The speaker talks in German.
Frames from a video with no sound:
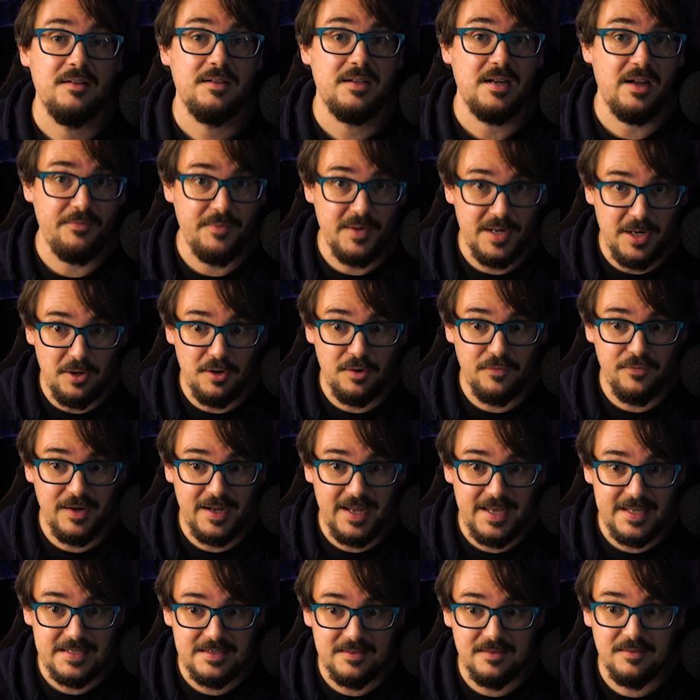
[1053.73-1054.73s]
darf man auch nicht
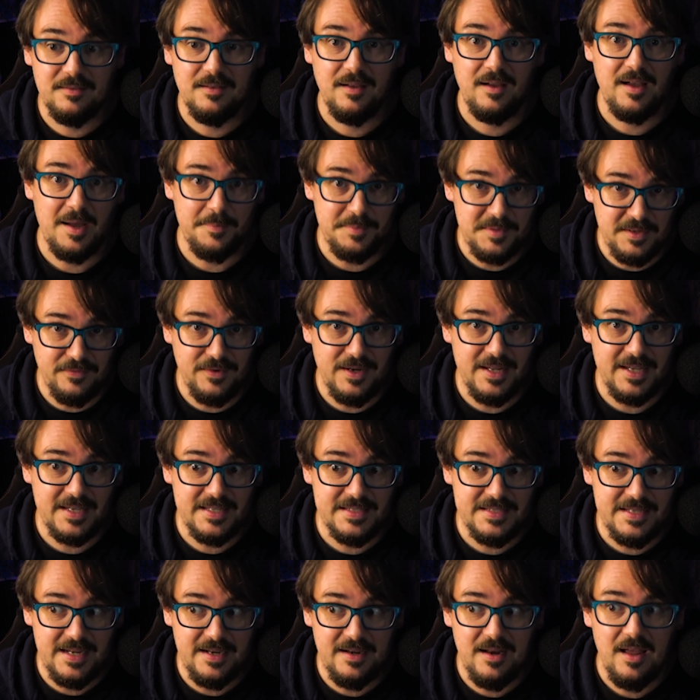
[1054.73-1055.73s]
vergessen, habt ihr vielleicht
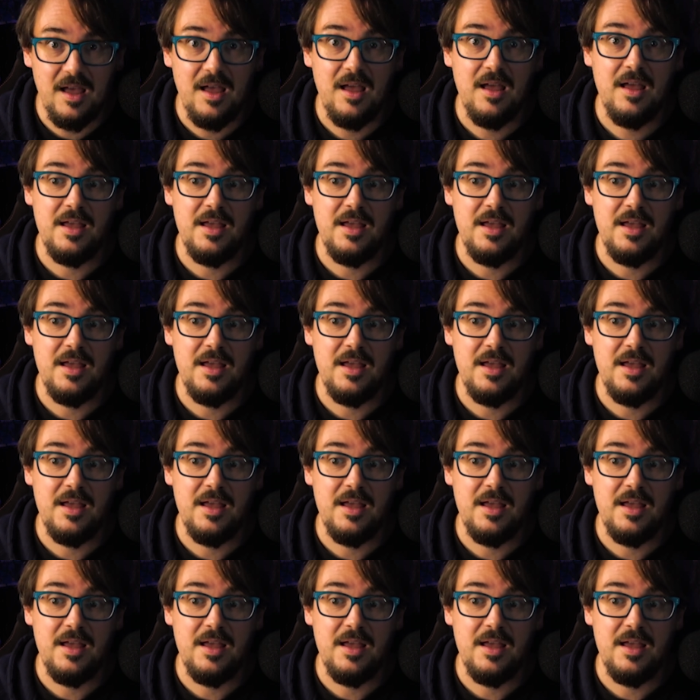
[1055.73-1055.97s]
gesehen,